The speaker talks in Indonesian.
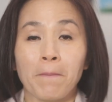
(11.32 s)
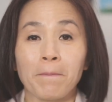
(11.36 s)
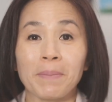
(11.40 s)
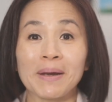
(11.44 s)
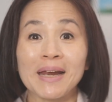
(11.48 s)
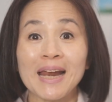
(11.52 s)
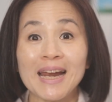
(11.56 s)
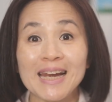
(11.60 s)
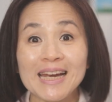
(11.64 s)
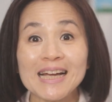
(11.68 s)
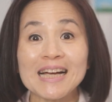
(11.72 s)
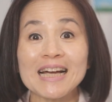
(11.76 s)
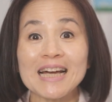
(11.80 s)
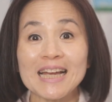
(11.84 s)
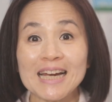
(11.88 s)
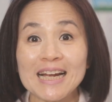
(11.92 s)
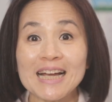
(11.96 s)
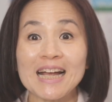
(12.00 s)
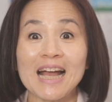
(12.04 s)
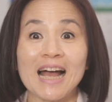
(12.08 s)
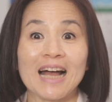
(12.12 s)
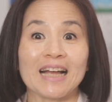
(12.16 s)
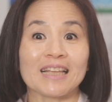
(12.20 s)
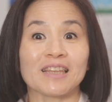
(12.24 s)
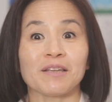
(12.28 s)
Pernah dengar
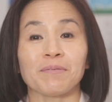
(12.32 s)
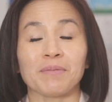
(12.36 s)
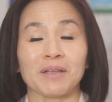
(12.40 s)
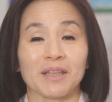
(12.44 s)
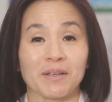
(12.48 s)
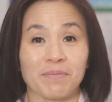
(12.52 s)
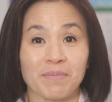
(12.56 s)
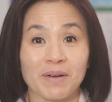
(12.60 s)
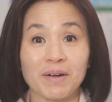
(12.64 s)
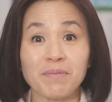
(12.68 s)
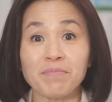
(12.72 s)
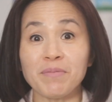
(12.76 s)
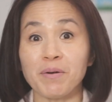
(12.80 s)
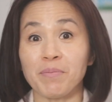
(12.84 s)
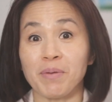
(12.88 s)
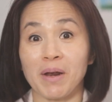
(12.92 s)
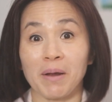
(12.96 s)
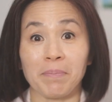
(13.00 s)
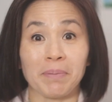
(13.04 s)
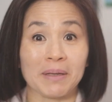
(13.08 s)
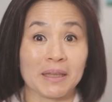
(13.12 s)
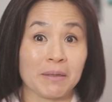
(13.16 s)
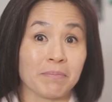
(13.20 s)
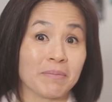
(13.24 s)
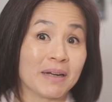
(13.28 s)
nggak teman-teman
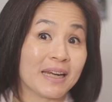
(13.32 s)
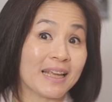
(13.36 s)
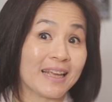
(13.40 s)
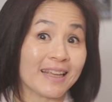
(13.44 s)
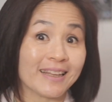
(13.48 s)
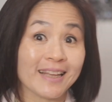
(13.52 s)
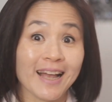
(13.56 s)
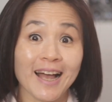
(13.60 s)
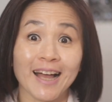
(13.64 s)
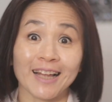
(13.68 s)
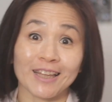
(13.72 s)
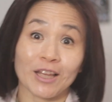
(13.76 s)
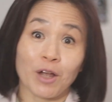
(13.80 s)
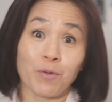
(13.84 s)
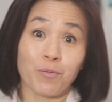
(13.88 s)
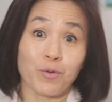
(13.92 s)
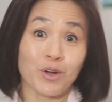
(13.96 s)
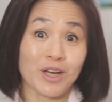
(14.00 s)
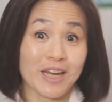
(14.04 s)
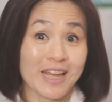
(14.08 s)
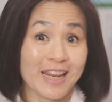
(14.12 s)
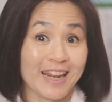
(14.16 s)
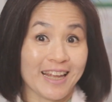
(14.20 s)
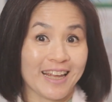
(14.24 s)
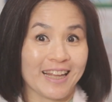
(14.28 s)
beberapa teman kita ataupun
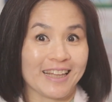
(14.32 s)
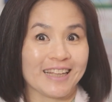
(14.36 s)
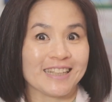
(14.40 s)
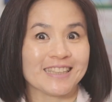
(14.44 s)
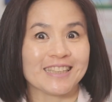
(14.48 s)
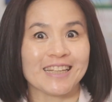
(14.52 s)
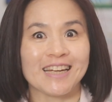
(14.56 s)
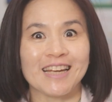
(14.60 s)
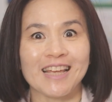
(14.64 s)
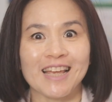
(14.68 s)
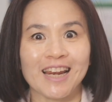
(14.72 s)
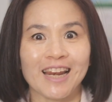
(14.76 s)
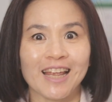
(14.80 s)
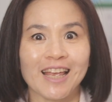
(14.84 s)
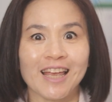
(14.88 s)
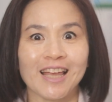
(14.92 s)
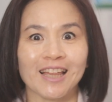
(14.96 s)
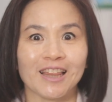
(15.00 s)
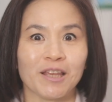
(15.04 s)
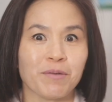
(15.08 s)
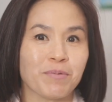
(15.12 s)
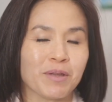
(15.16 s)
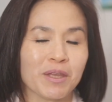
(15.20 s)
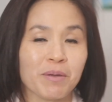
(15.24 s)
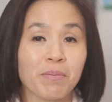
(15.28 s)
diri kita sendiri
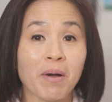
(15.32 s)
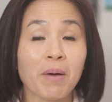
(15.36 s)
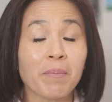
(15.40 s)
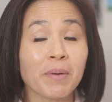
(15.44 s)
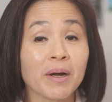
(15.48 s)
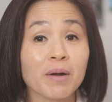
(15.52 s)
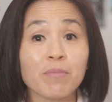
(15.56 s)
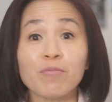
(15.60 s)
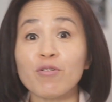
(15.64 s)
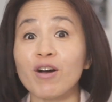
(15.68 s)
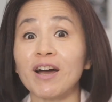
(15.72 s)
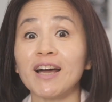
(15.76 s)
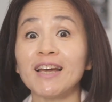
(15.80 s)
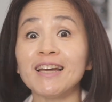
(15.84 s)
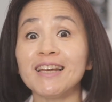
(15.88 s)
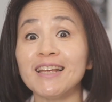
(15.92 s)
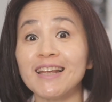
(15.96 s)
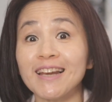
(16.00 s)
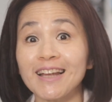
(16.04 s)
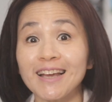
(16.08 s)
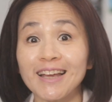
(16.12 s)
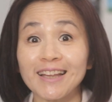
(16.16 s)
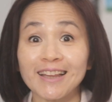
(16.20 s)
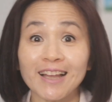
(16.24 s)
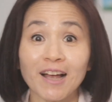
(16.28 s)
tiba-tiba menemukan
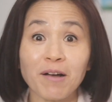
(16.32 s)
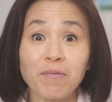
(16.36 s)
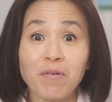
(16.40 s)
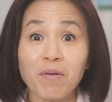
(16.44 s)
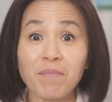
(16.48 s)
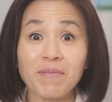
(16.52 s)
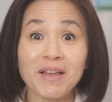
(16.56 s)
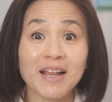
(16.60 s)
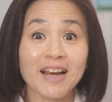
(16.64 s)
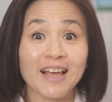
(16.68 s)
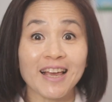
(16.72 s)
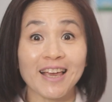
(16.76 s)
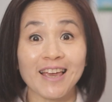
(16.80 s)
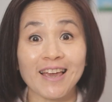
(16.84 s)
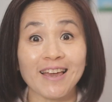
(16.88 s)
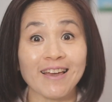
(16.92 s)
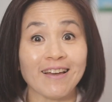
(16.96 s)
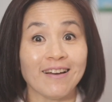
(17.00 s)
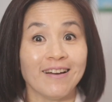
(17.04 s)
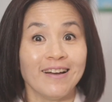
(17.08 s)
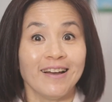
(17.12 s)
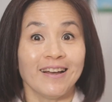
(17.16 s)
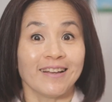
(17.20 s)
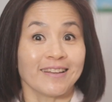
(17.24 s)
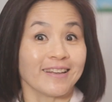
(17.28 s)
diri kita memiliki
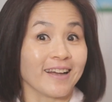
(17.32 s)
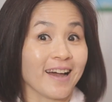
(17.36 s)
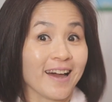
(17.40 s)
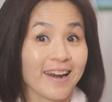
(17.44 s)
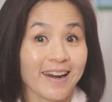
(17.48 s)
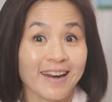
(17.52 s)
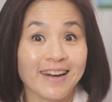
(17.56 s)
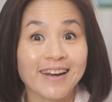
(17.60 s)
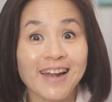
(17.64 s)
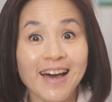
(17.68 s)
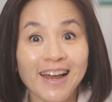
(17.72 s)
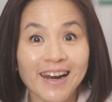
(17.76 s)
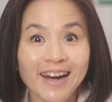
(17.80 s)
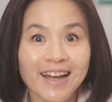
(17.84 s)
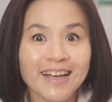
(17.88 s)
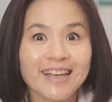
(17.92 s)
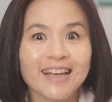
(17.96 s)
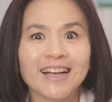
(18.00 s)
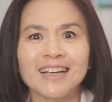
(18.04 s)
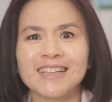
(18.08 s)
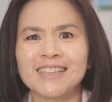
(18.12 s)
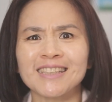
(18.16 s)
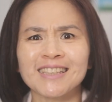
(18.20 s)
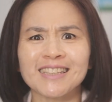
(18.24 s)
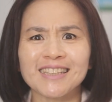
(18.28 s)
tekanan darah
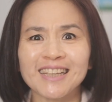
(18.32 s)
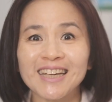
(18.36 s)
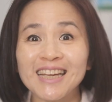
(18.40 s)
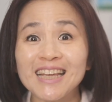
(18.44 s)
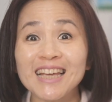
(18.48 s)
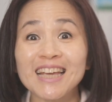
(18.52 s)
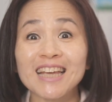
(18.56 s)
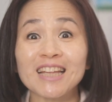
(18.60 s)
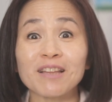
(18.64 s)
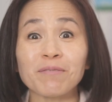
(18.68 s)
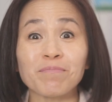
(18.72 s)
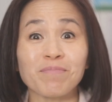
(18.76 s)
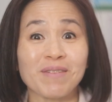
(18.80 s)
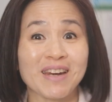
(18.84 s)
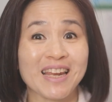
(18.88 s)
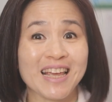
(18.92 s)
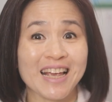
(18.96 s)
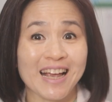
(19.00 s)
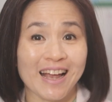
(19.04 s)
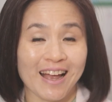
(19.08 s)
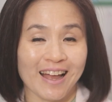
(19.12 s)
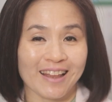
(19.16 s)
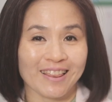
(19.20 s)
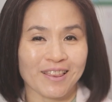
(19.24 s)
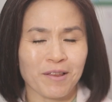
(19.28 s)
yang sedikit
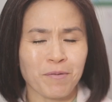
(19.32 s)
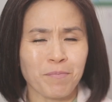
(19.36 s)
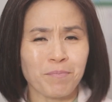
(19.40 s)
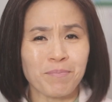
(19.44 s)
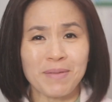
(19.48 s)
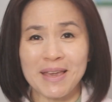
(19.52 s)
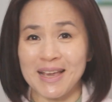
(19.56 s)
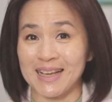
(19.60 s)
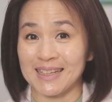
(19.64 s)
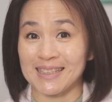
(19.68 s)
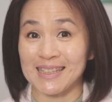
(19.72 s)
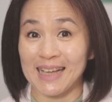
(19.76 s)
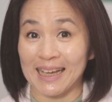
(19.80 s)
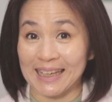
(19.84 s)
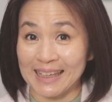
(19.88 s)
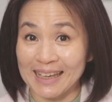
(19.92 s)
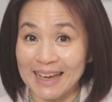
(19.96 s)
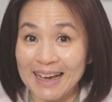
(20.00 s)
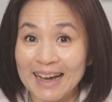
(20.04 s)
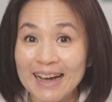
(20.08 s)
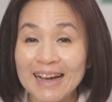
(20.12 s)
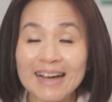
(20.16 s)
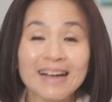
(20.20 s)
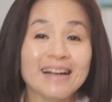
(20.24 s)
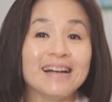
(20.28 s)
meningkat?
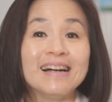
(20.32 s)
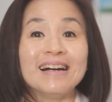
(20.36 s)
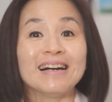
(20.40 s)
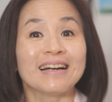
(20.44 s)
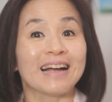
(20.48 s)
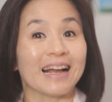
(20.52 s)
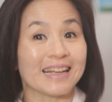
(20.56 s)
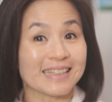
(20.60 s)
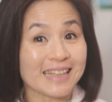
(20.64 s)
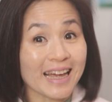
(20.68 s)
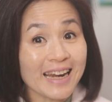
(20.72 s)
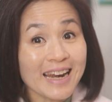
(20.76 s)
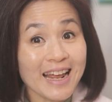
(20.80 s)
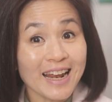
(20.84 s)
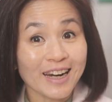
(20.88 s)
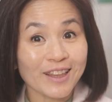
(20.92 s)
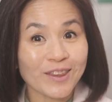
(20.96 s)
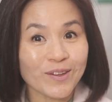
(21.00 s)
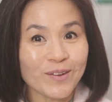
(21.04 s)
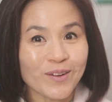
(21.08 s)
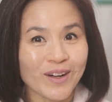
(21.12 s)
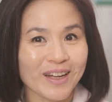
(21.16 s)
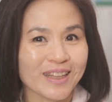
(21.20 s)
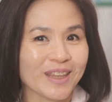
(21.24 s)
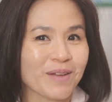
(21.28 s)
Biasanya gak sadar
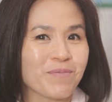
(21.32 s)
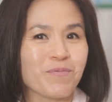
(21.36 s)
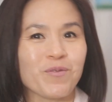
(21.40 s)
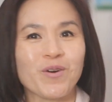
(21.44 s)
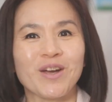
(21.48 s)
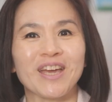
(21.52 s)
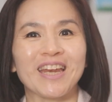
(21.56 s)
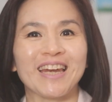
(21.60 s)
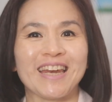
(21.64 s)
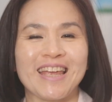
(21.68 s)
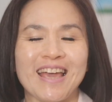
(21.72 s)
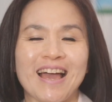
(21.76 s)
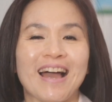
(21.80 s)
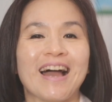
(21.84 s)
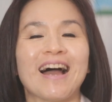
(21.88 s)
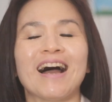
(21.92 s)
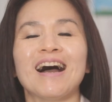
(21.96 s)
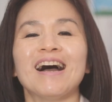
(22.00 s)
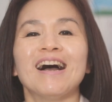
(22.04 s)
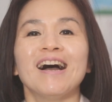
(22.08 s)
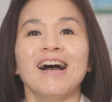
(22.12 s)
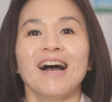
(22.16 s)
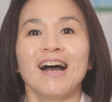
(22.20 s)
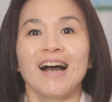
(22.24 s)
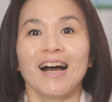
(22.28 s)
tuh ketemuinnya.
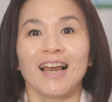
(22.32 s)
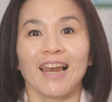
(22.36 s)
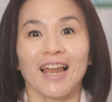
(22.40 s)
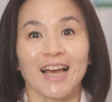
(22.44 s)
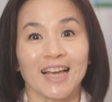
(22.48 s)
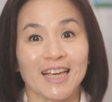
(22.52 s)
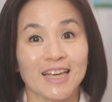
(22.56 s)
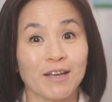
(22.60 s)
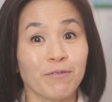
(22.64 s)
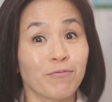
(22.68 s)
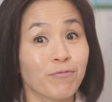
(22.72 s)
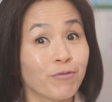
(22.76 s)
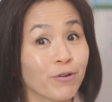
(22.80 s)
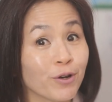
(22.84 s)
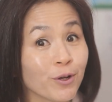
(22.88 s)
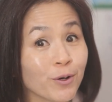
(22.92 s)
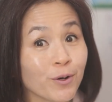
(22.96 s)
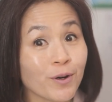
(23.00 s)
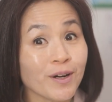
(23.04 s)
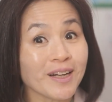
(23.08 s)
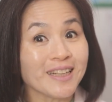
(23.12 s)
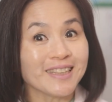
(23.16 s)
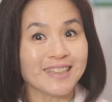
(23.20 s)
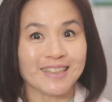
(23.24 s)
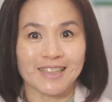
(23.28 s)
Lagi flu,
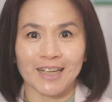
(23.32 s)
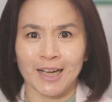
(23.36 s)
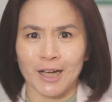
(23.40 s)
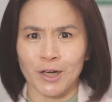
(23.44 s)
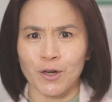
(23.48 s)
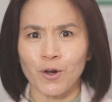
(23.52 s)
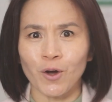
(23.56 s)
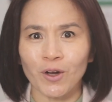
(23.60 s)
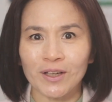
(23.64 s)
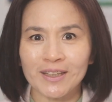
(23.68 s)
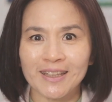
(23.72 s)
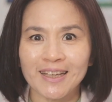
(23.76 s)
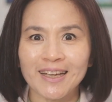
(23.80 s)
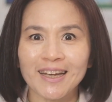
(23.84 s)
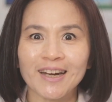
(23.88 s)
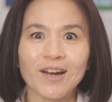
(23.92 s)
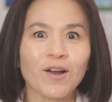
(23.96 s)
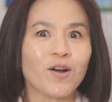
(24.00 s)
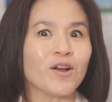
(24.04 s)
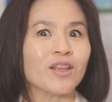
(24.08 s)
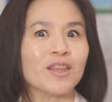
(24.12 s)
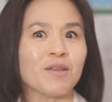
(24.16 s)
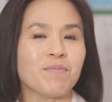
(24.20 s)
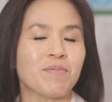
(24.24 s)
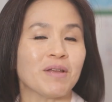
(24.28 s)
cek dokter
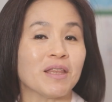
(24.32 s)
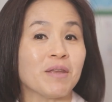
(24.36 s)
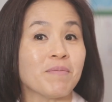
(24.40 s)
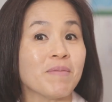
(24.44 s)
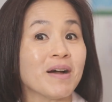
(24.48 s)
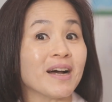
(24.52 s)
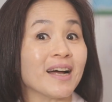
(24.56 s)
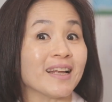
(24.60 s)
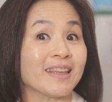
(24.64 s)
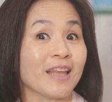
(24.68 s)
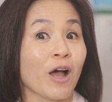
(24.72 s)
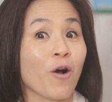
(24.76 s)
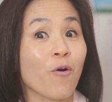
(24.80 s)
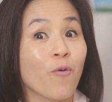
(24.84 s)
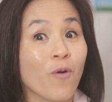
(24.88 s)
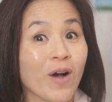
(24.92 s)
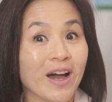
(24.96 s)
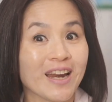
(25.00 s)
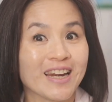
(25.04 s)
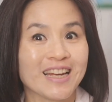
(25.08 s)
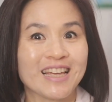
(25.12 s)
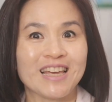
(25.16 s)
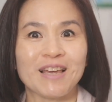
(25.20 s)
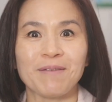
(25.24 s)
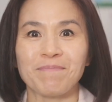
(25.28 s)
kok tiba-tiba
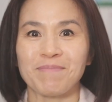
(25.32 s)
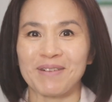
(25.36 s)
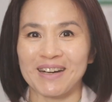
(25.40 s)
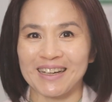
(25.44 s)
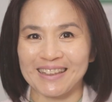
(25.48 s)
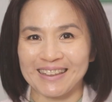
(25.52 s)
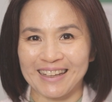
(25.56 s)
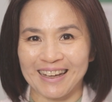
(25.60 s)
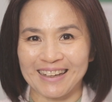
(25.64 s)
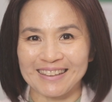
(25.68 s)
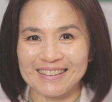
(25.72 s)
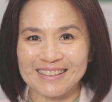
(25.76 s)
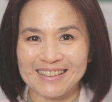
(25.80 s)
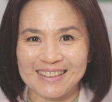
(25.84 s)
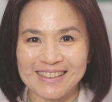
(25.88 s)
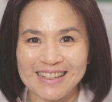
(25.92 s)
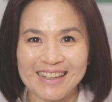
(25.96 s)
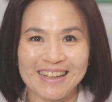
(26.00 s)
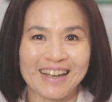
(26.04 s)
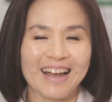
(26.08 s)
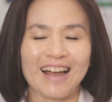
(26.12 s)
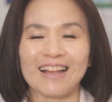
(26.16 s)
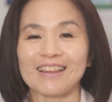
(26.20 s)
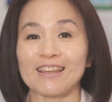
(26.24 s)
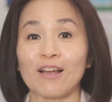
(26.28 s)
ketahuan
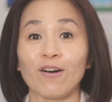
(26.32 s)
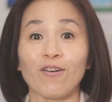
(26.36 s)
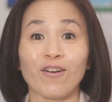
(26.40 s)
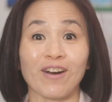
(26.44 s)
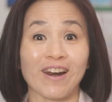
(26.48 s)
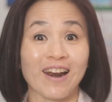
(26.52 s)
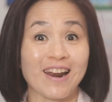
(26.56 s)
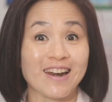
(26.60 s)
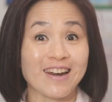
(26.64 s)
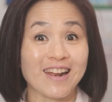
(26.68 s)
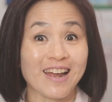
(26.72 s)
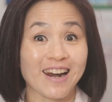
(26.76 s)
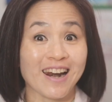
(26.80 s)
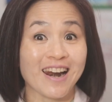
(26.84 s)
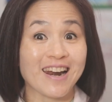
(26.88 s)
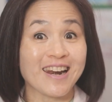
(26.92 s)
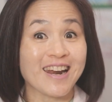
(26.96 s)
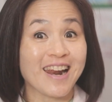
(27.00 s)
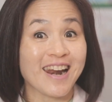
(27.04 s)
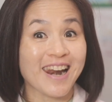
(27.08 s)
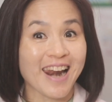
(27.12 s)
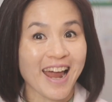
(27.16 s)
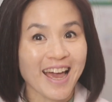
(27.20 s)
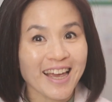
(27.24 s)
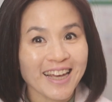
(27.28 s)
hipertensi atau
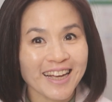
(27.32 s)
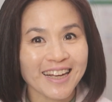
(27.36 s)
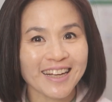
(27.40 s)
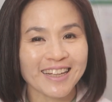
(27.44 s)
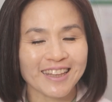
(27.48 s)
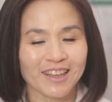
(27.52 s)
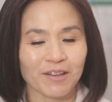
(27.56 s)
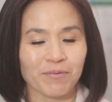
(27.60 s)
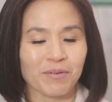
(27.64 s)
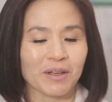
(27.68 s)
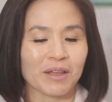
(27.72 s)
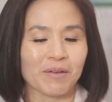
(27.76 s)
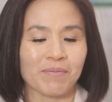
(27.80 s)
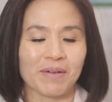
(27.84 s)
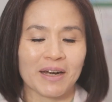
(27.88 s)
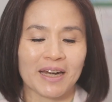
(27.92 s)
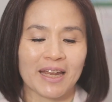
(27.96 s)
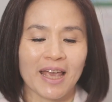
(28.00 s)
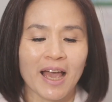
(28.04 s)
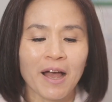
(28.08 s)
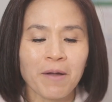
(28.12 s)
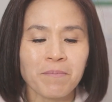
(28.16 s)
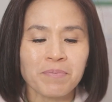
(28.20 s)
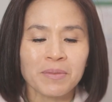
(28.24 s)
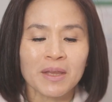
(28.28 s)
rada-rada naik teman-teman
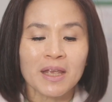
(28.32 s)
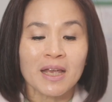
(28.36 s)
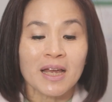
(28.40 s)
ya.